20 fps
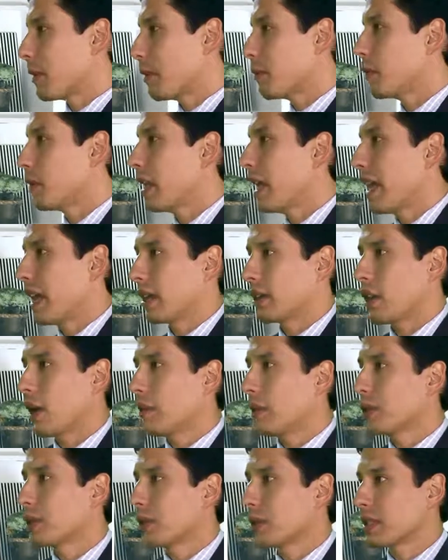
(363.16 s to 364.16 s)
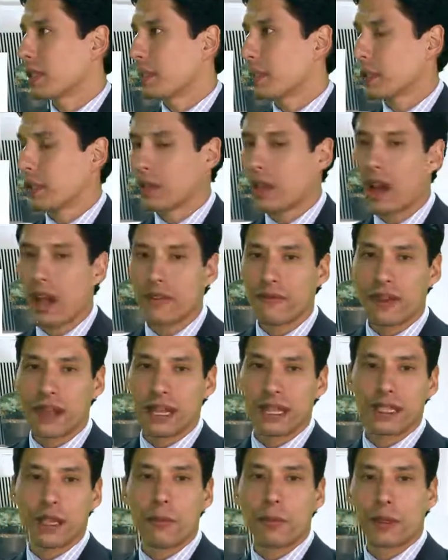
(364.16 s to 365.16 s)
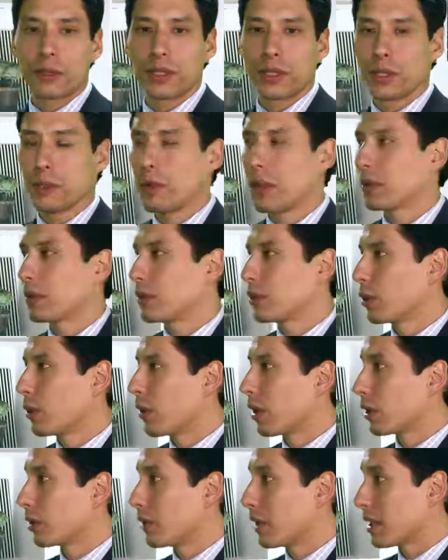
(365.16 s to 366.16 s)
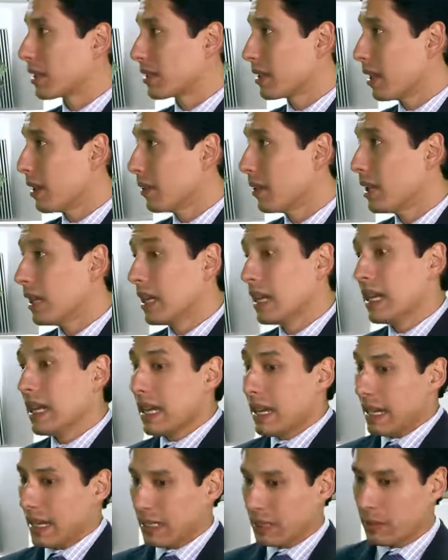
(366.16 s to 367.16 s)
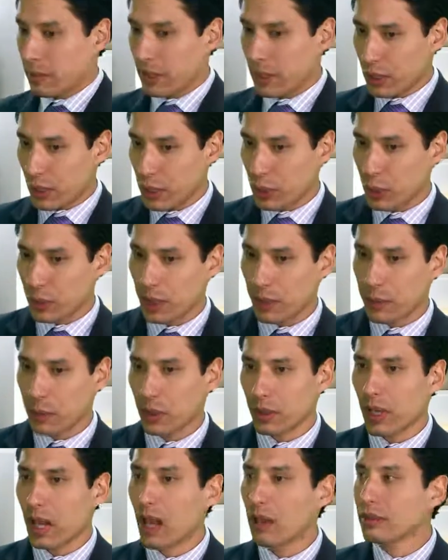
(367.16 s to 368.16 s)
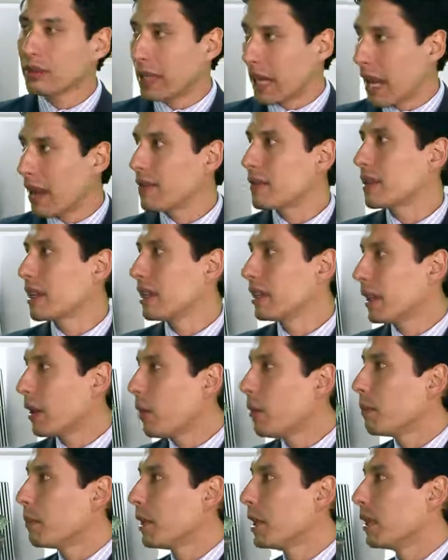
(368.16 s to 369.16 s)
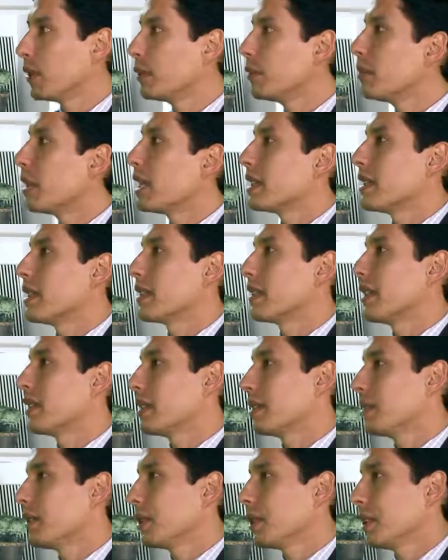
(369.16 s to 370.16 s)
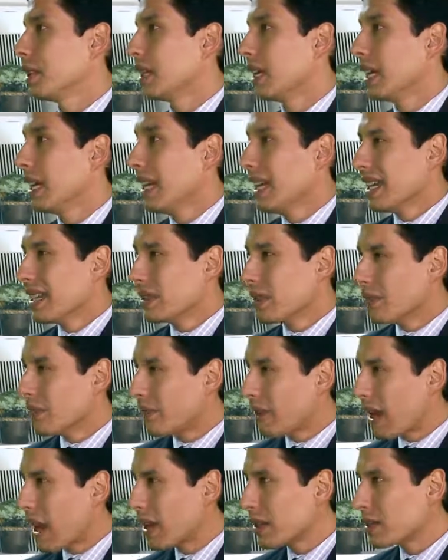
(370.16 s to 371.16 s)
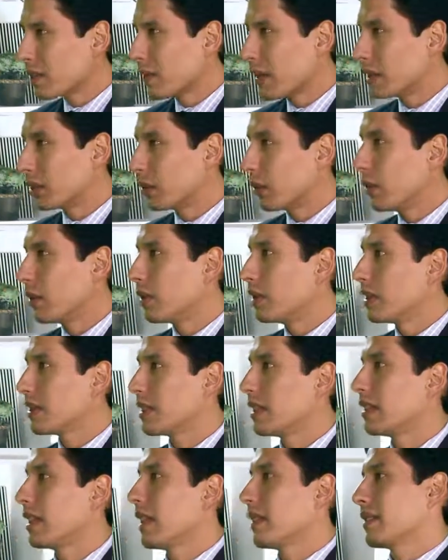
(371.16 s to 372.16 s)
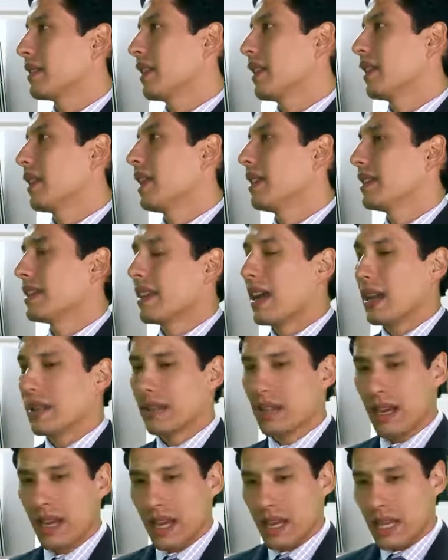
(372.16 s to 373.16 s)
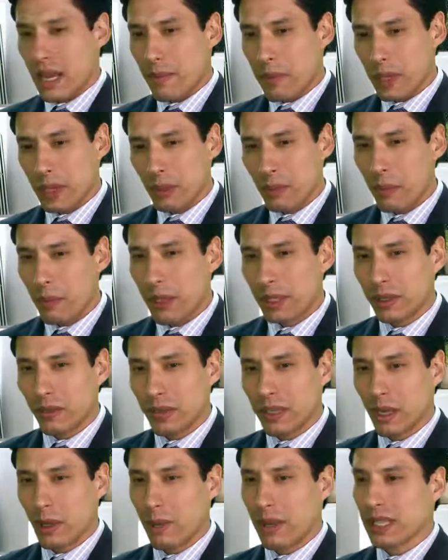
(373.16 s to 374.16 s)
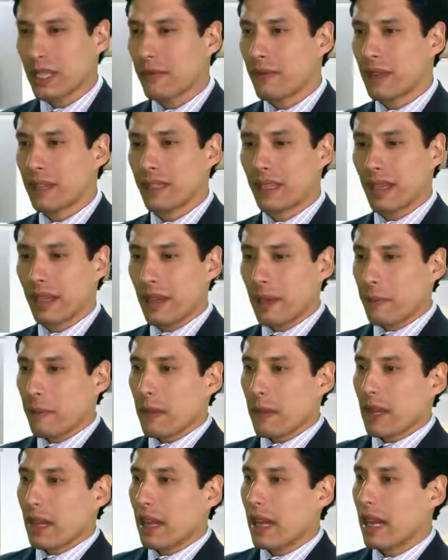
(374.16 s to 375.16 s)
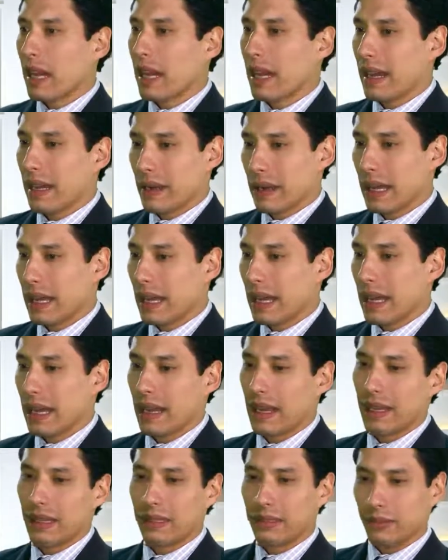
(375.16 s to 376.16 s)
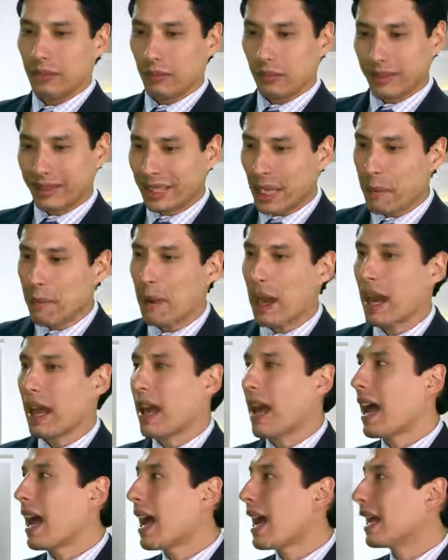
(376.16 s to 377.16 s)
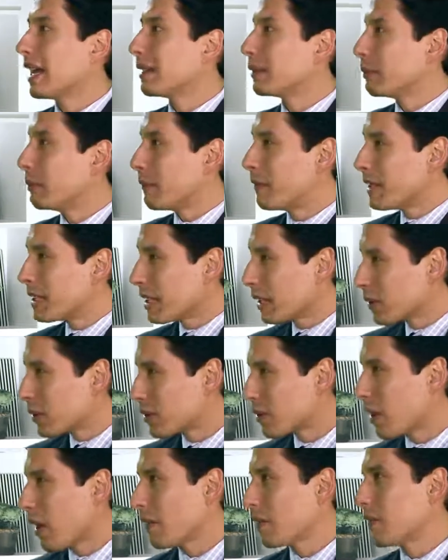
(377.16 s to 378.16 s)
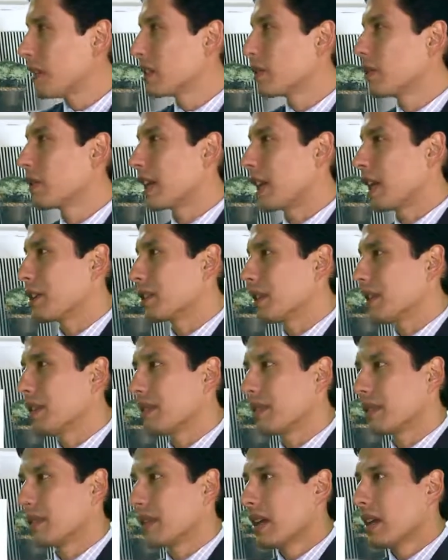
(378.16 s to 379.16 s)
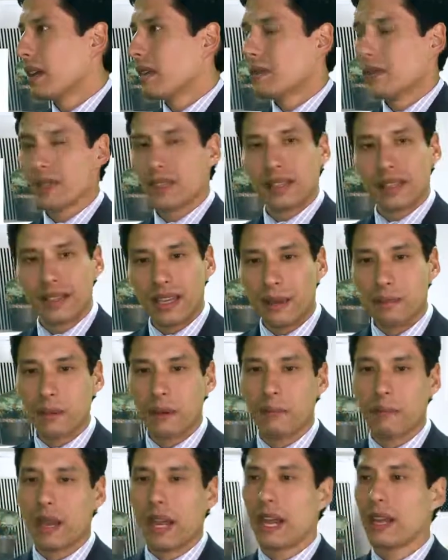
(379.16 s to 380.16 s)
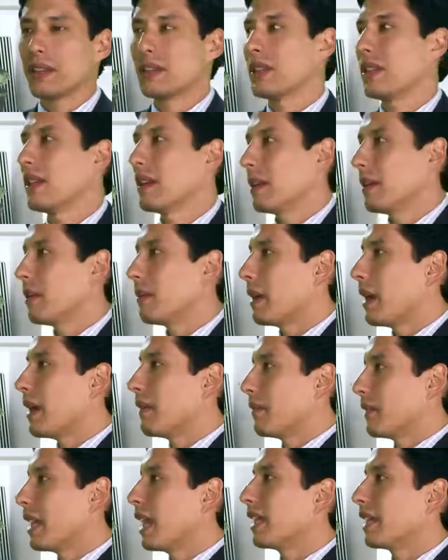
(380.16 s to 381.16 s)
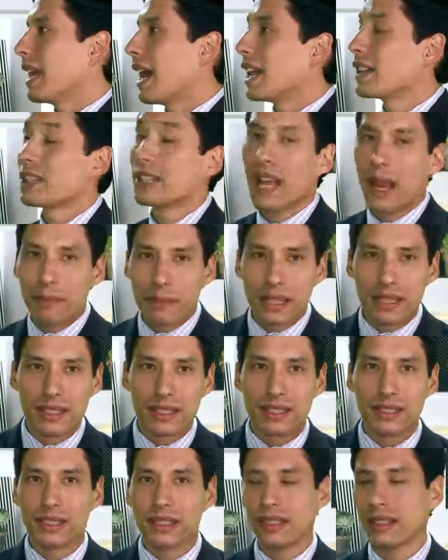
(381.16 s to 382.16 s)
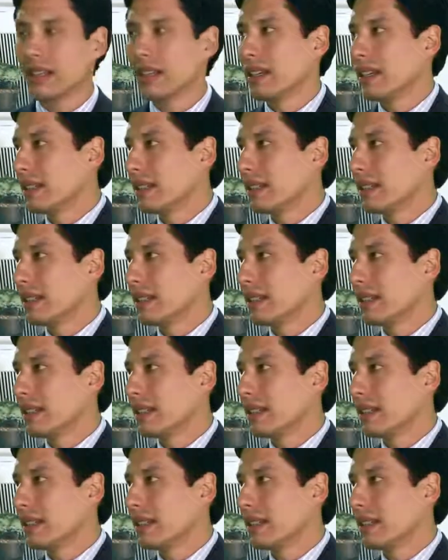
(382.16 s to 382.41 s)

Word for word: uma mulher que toma anticoncepcional e vai realizar um procedimento de longa duração, esse anticoncepcional deve ser interrompido um mês antes da cirurgia. São vários fatores que têm que ser analisados. E a partir do momento que você começa a fazer é, é, sem parar, visando só fins lucrativos, Aí. Ah, você sempre perde a finalidade da medicina,